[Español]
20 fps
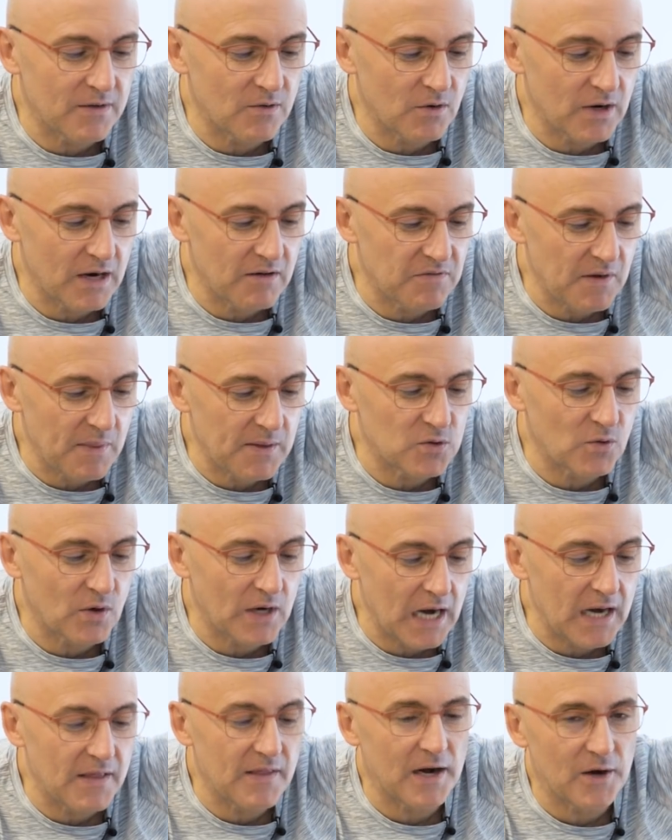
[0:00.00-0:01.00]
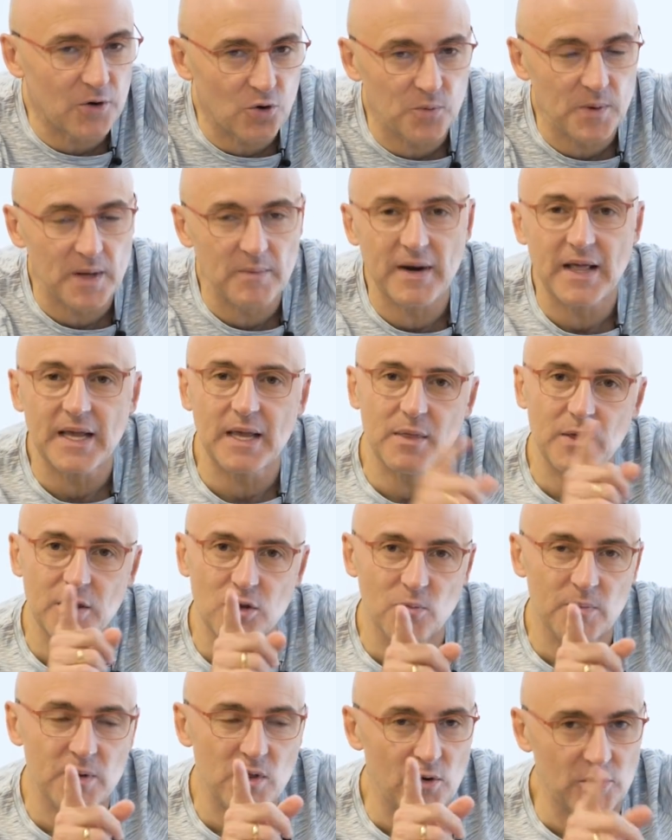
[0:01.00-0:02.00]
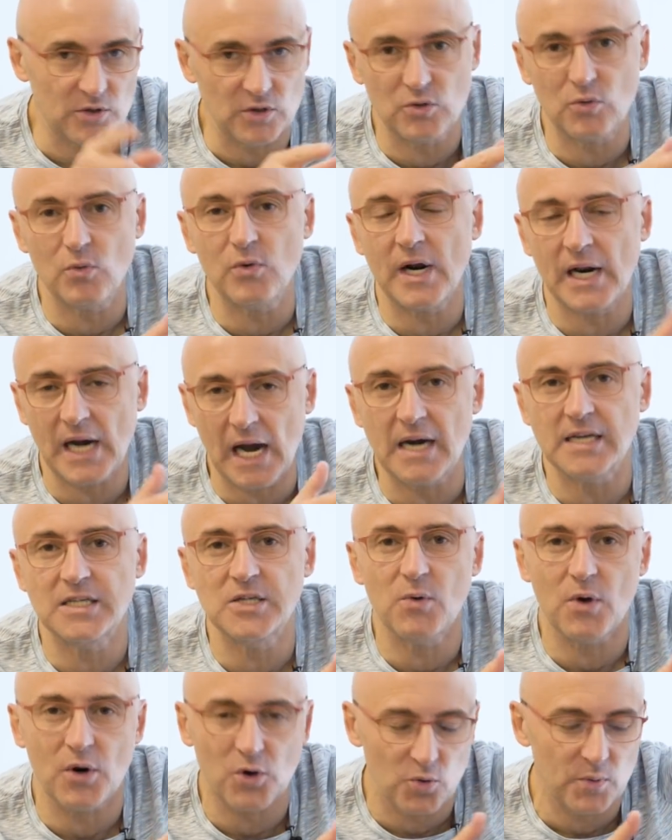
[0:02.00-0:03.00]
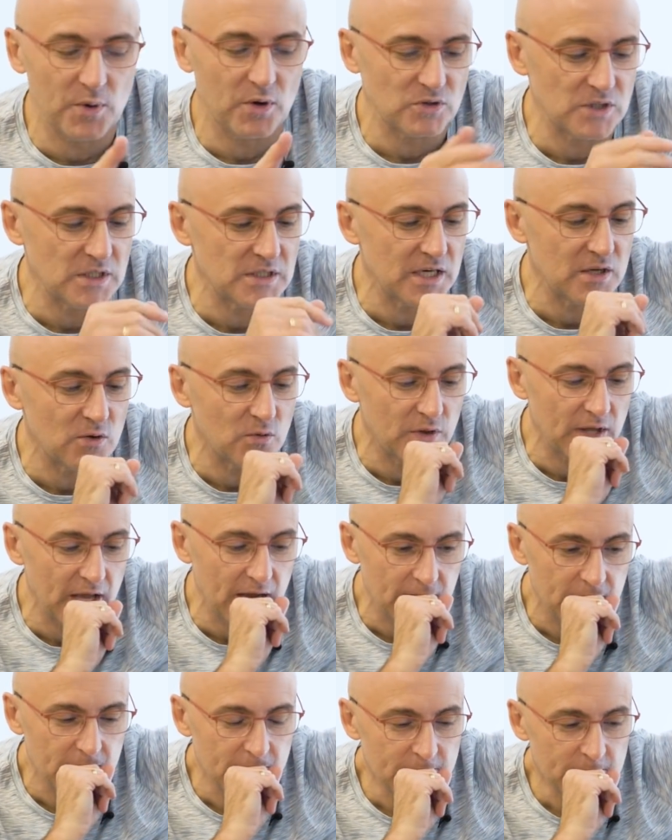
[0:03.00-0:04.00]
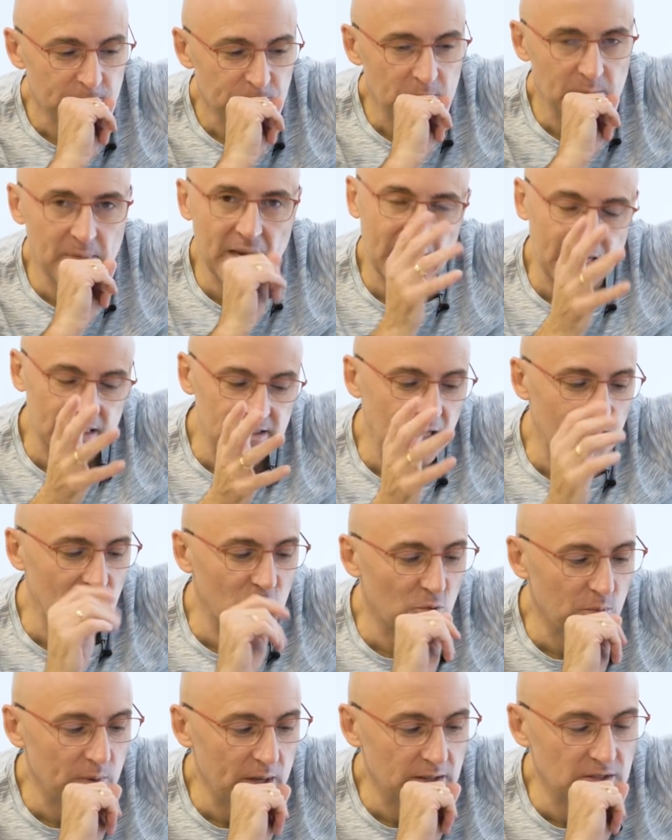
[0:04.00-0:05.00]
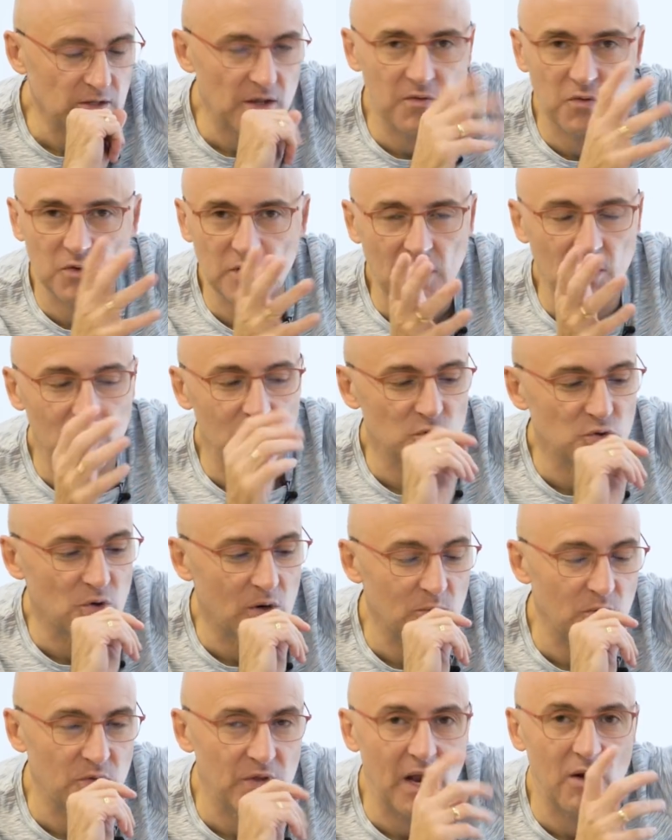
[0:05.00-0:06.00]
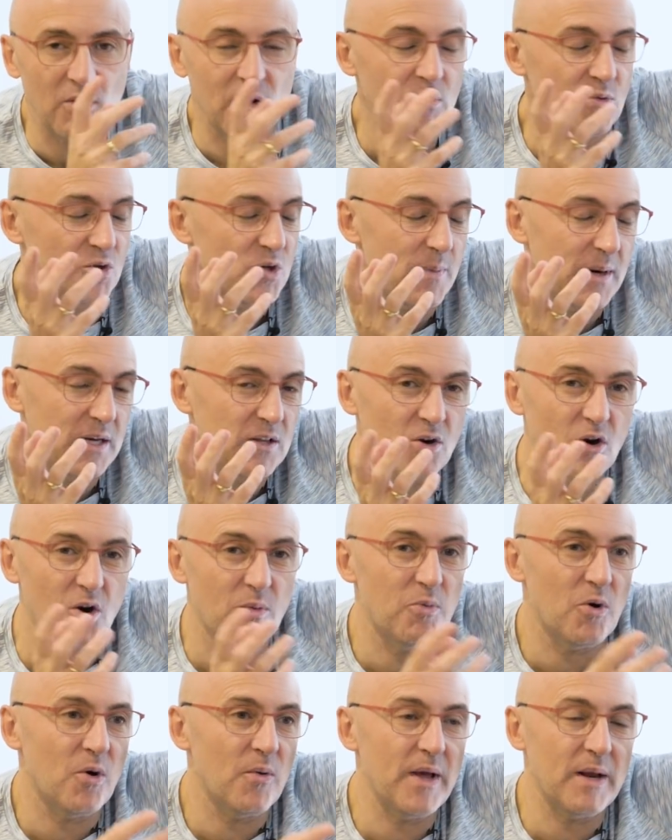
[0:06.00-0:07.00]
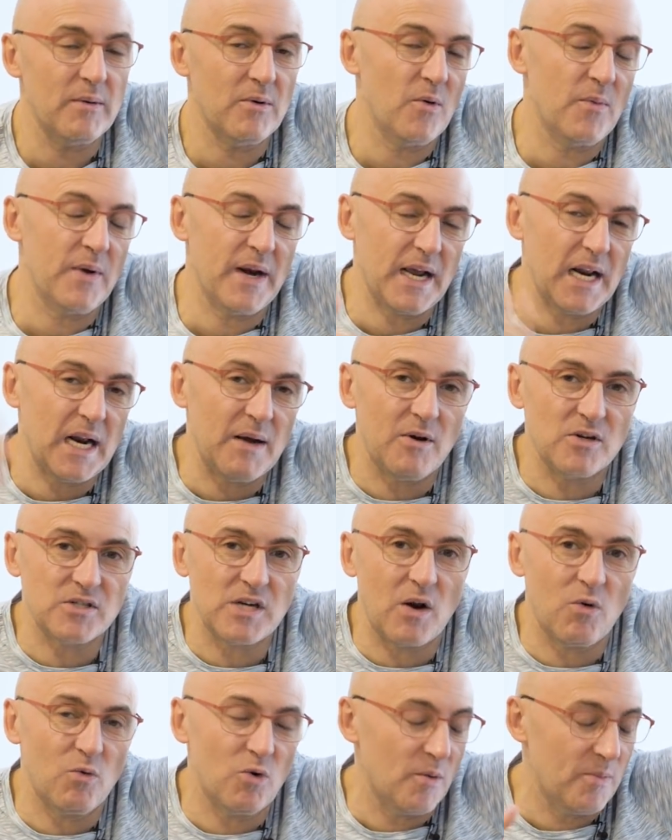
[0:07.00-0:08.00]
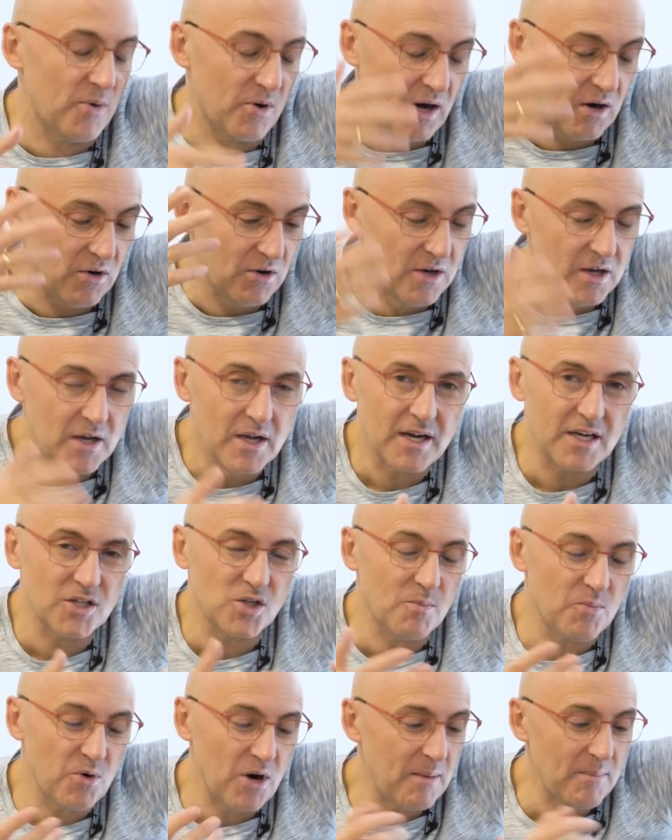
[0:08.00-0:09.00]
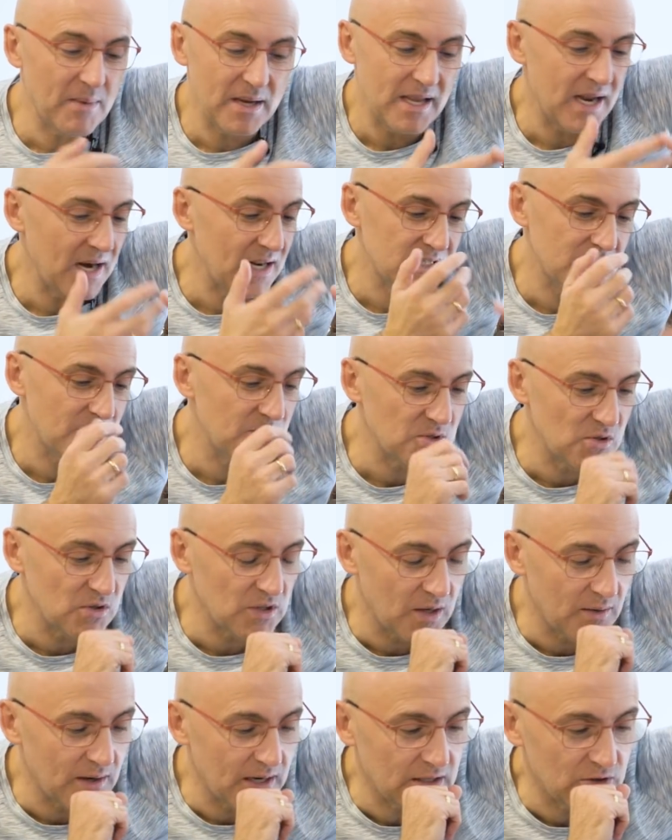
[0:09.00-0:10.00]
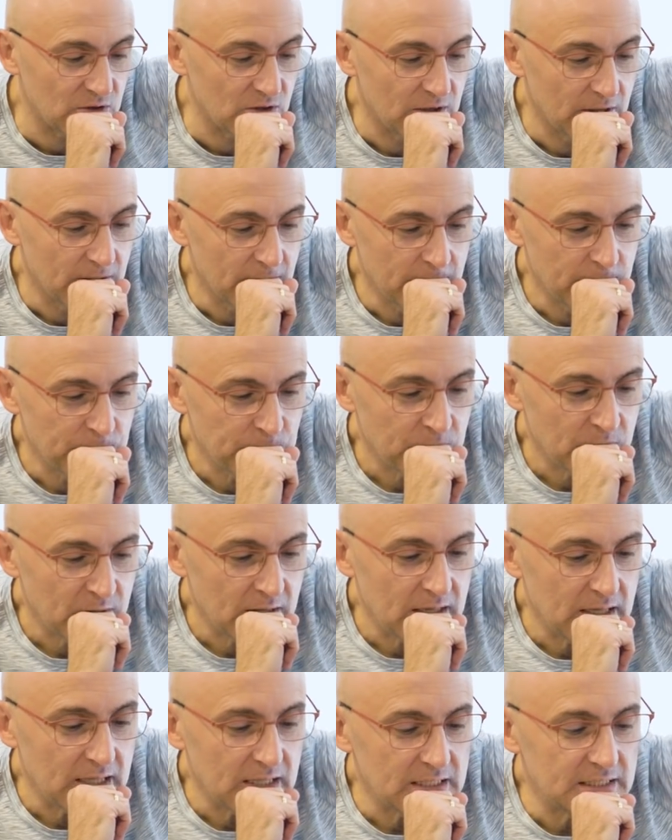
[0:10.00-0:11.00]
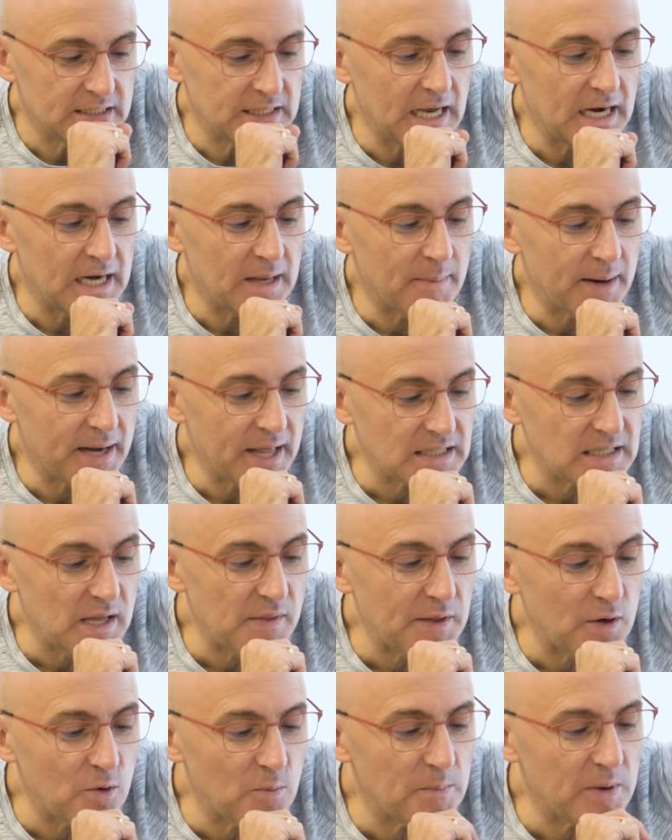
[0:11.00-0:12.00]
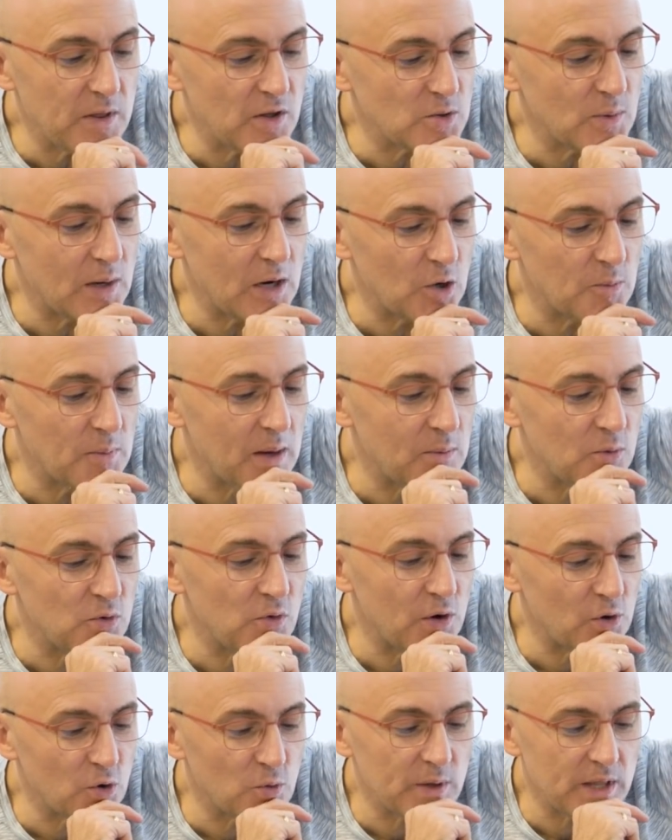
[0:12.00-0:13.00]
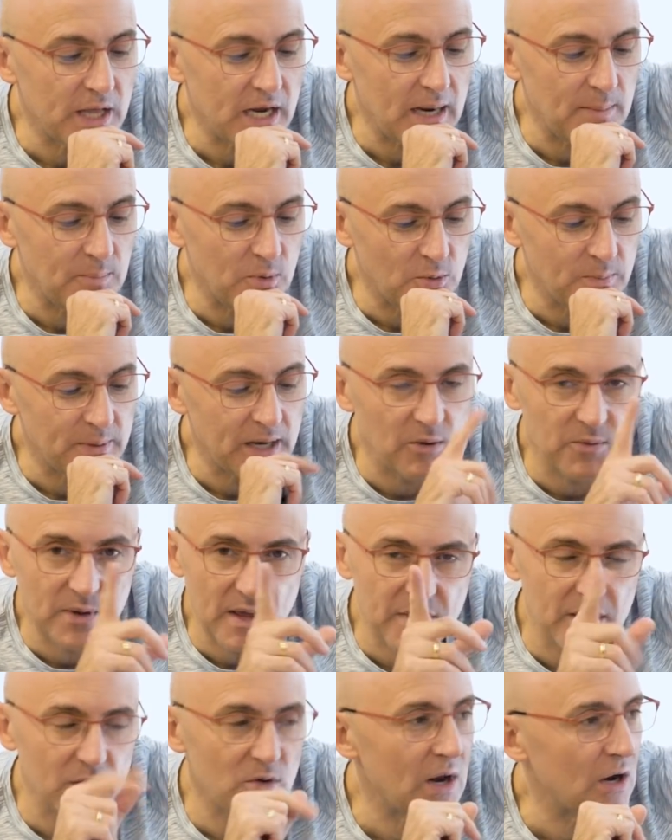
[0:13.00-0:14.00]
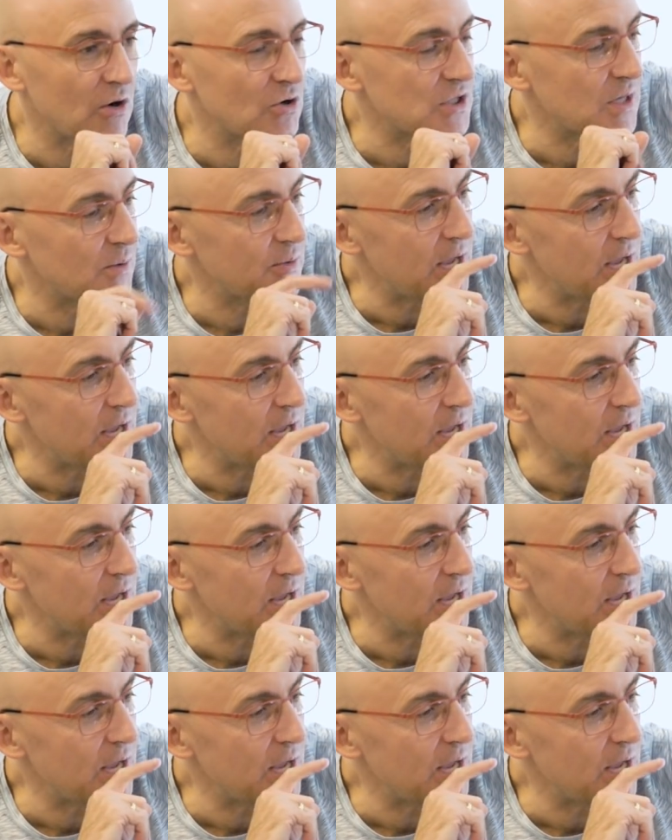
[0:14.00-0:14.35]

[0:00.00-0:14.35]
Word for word: gran fan de tu canal y del rugby. Es verdad que hice yo un vídeo, yo tengo un gran archivo de rugby que os enseñé un día. Me encanta el rugby, estoy disfrutando mucho del Mundial, aunque muchos partidos no los puedo ver. Los veré grabados algunos, pero claro, que son por las mañanas, siempre estoy trabajando. ¿Te animarías a hacer un vídeo sobre la Copa del Mundo de Rugby de Japón? Mira, voy a hacer una cosa.